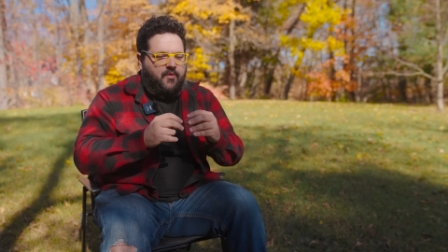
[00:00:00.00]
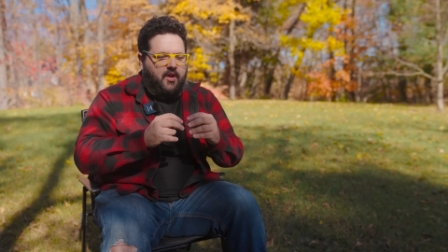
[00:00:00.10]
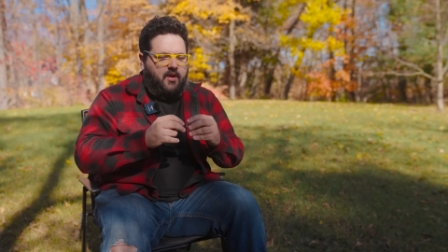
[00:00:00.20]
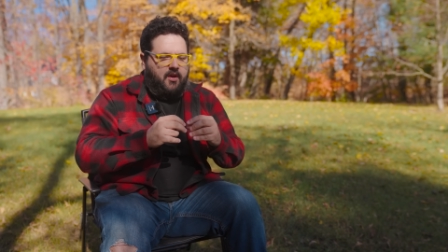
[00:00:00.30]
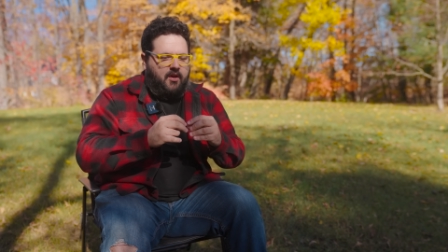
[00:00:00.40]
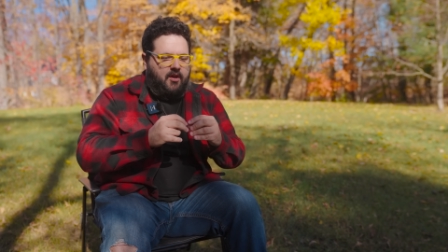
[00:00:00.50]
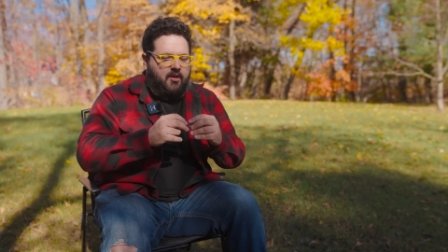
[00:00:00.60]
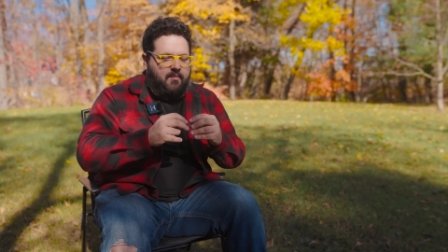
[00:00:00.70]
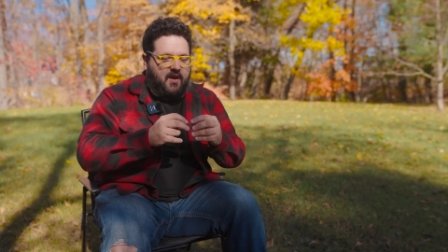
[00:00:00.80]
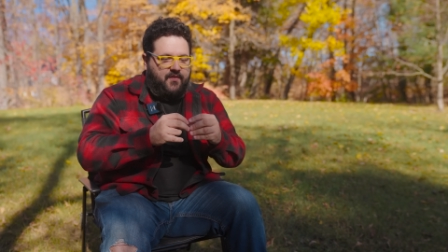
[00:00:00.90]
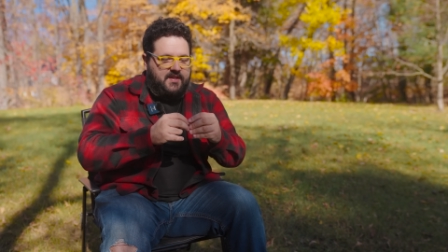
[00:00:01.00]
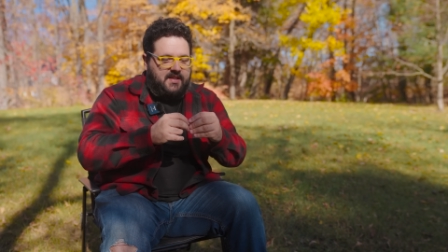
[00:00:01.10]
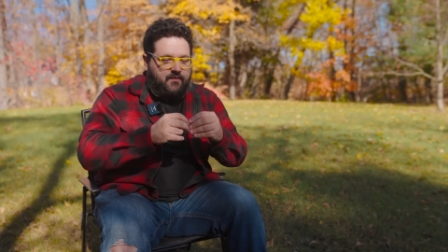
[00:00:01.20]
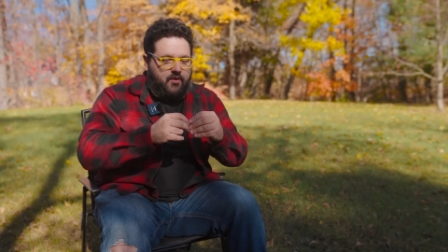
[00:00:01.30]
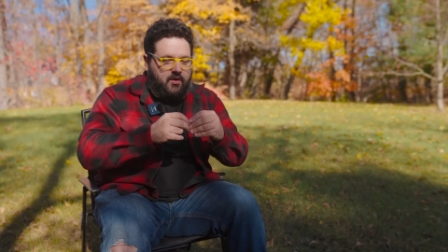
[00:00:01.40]
euh, ben en fait,
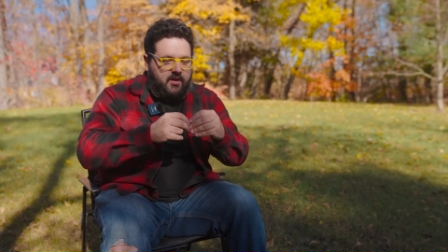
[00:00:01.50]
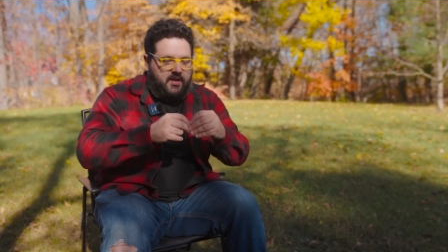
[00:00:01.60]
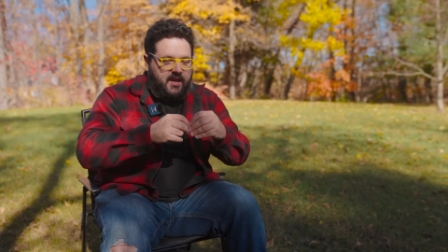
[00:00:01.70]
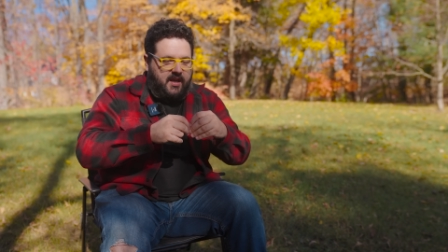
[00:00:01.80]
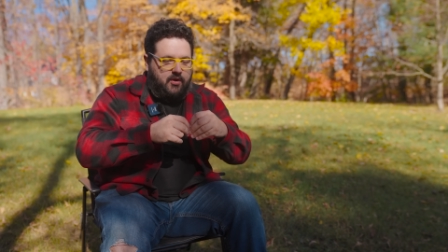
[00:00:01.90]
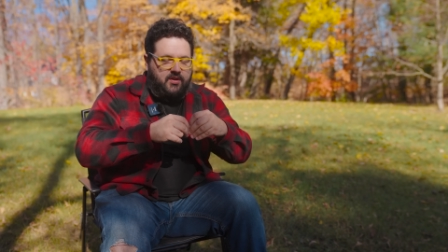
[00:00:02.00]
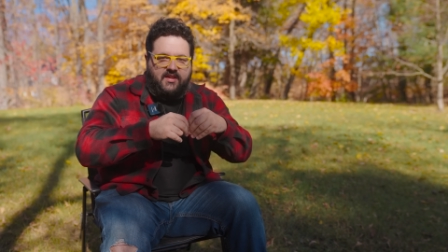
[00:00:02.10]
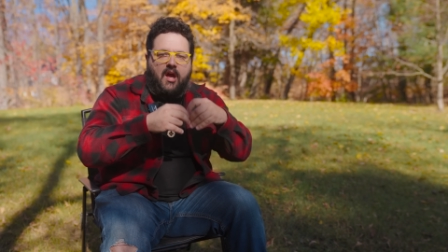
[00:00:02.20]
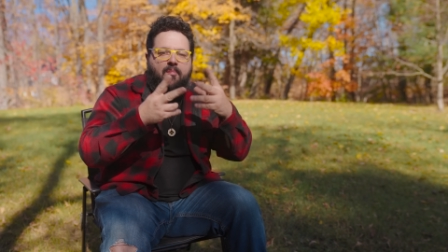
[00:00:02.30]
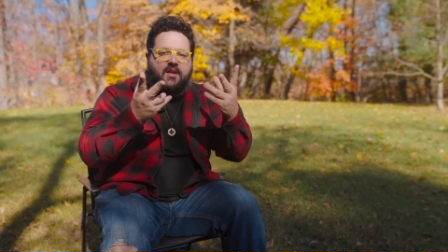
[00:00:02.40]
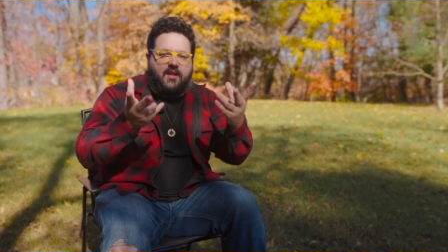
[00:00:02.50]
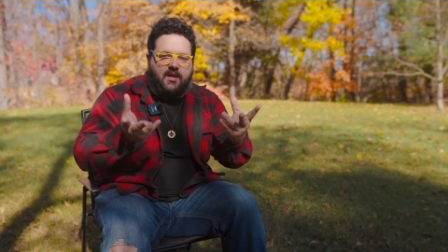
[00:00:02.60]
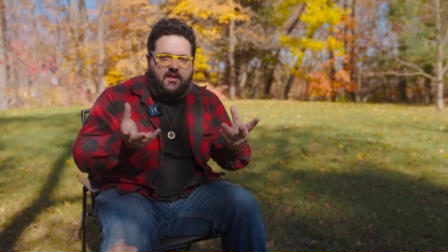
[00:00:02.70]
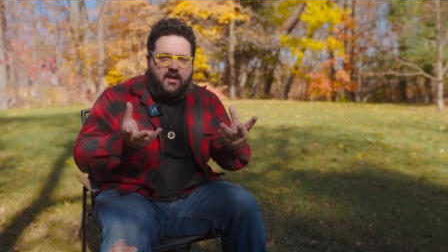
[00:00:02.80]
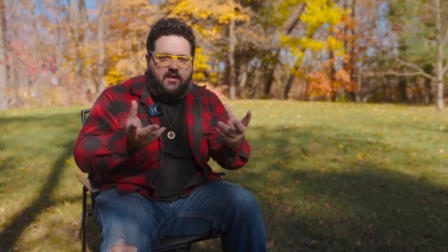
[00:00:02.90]
ça va créer une tempête
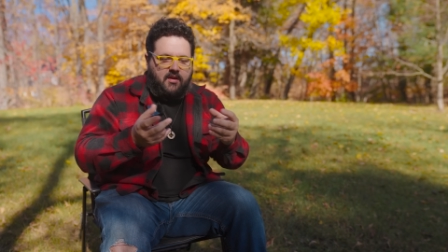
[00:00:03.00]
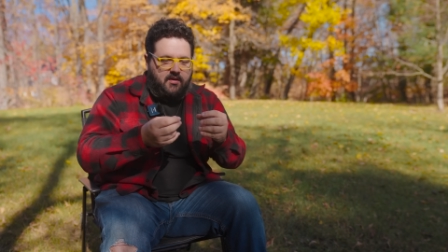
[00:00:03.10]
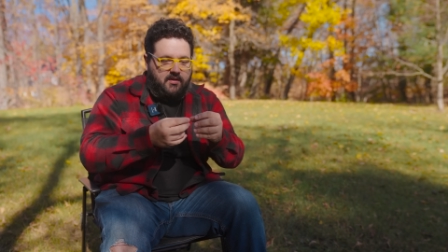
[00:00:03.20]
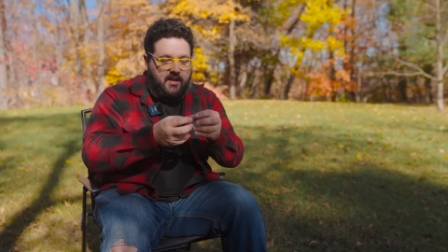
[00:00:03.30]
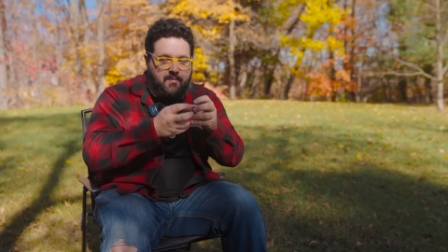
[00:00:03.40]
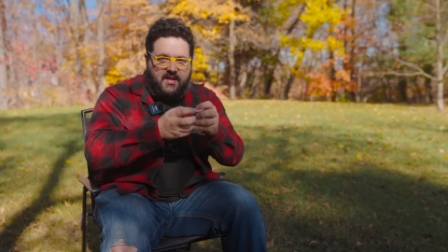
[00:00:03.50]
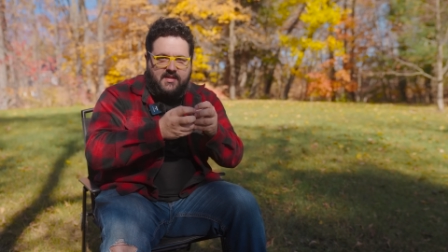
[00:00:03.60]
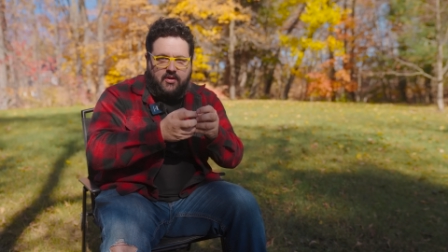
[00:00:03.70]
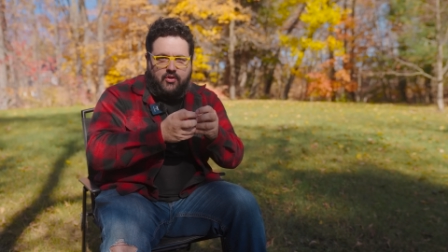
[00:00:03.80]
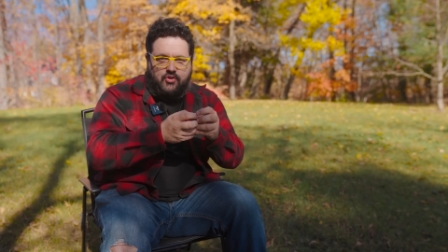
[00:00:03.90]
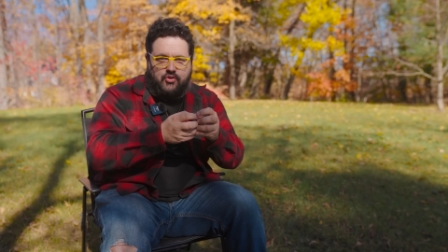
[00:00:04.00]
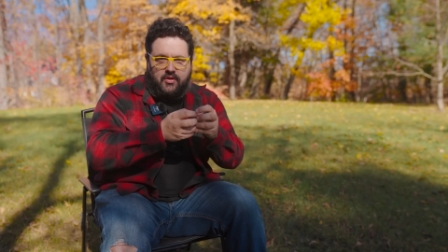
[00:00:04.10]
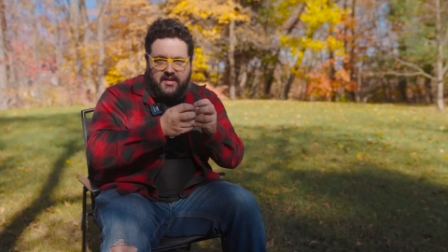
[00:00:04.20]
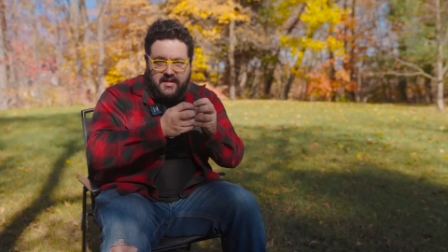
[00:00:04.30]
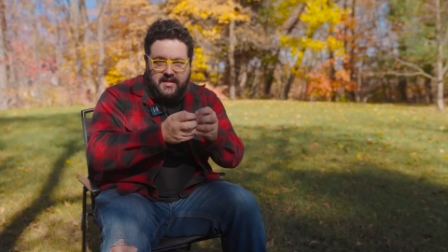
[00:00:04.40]
électrique d'à partir de ce
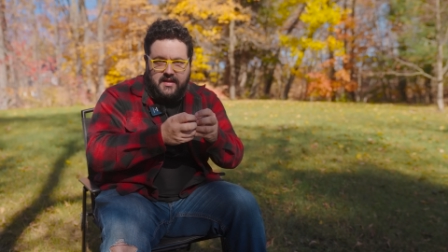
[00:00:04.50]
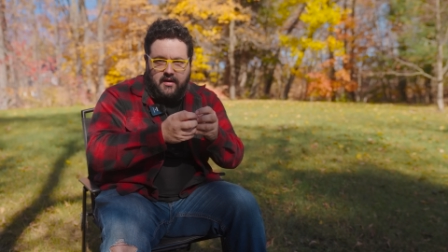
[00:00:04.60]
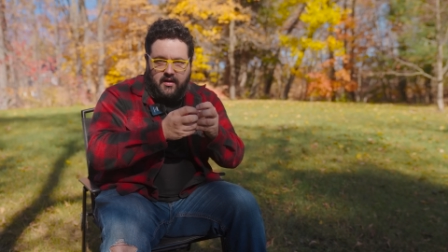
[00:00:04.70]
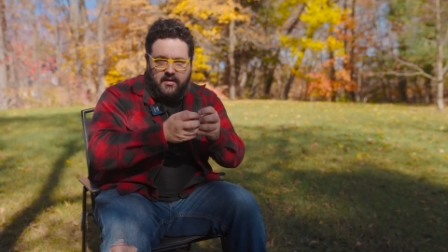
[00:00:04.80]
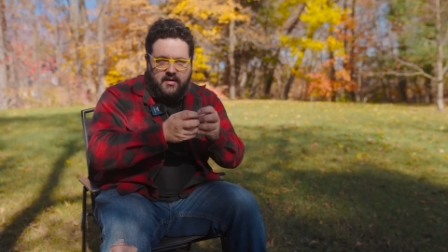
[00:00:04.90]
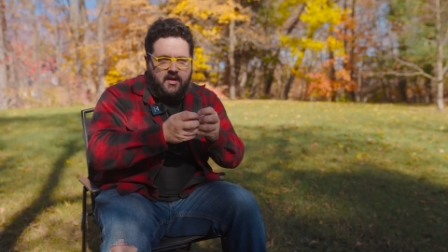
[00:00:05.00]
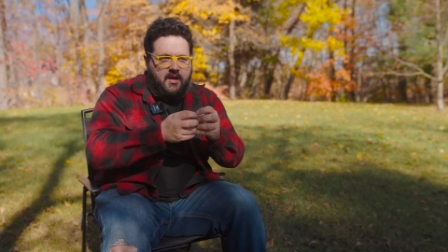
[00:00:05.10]
nid-là.